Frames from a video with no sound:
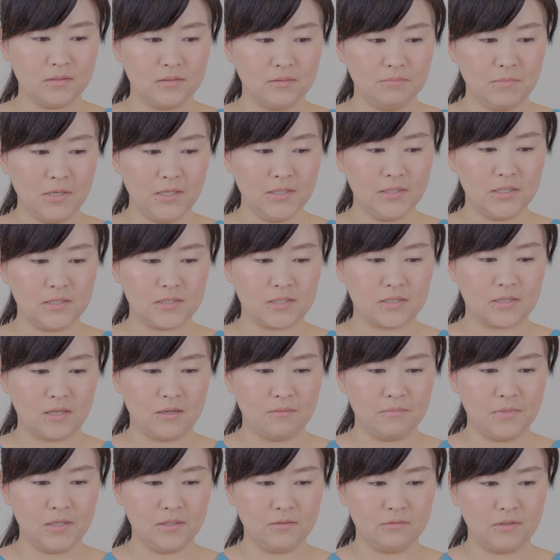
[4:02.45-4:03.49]
毎日
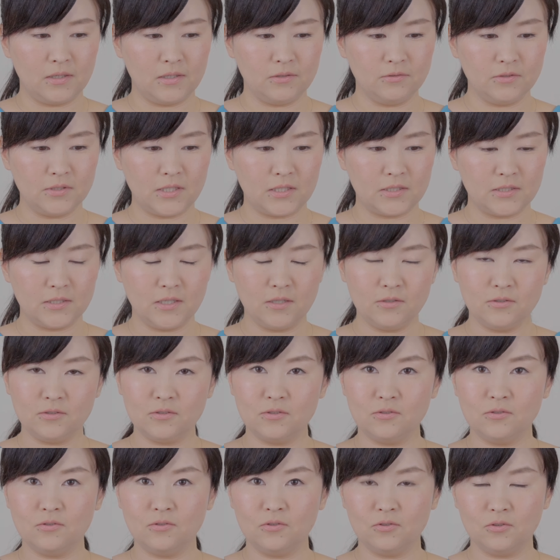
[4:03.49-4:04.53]
300円を節約
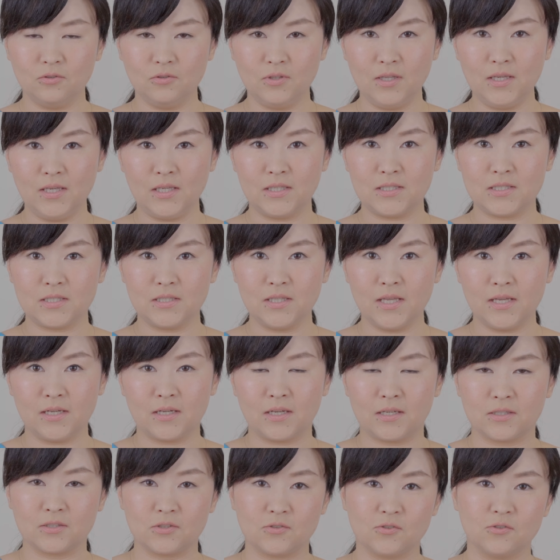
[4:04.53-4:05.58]
することで1年
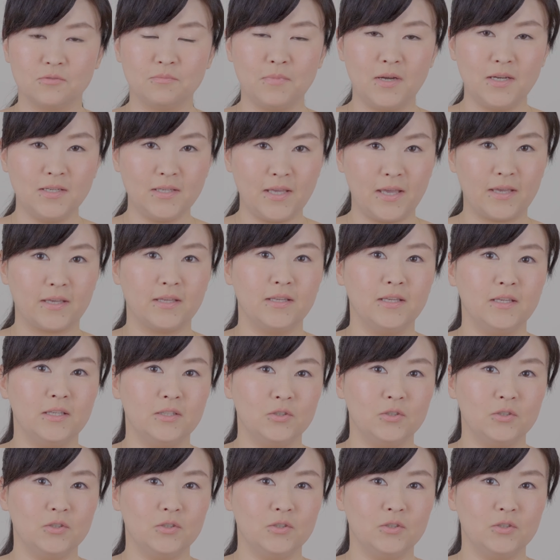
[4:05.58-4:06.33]
間10万円